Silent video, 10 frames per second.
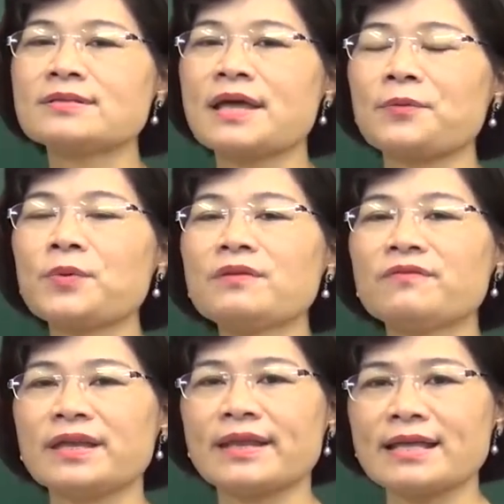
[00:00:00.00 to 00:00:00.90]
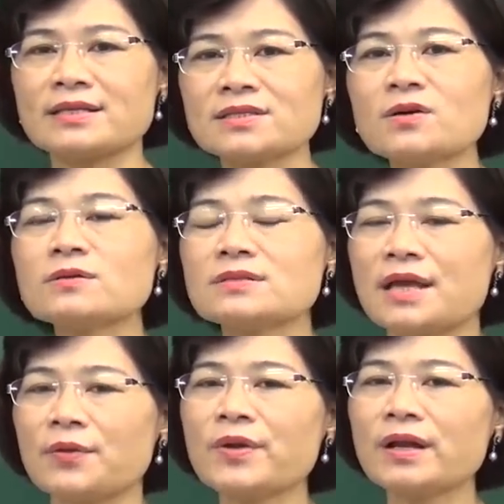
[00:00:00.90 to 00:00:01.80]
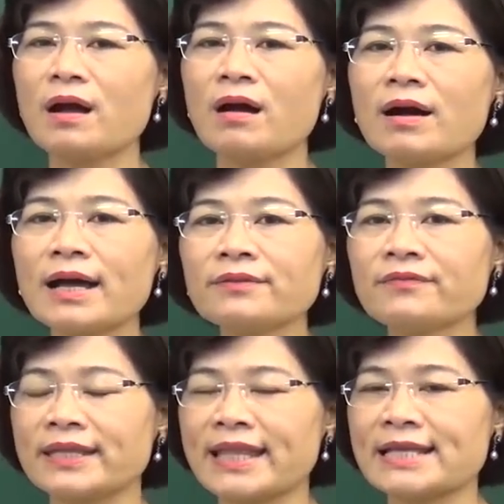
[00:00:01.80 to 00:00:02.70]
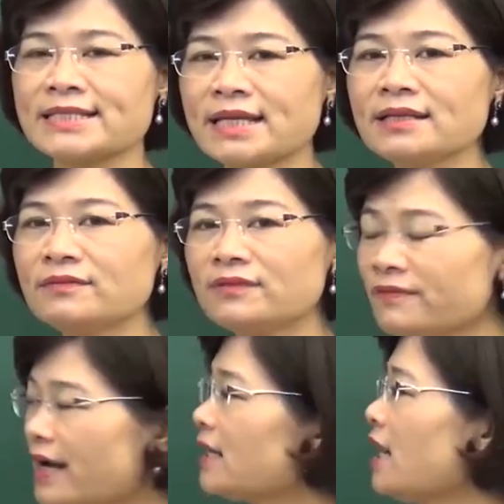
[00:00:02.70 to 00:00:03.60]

giải quyết về nạn rốt, giải quyết khó khăn về tài chính, vân vân.